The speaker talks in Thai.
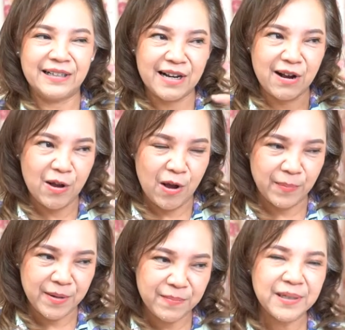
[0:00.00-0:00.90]
เรื่องของ
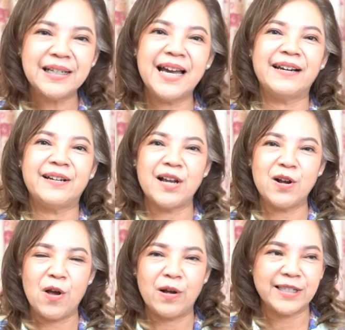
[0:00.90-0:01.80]
เพื่อนๆเรื่อง
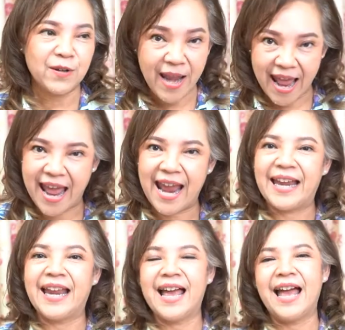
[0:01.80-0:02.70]
ของเจ้านาย
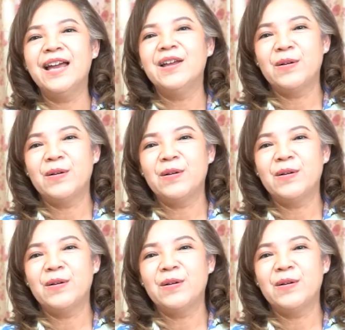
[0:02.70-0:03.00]
นะคะ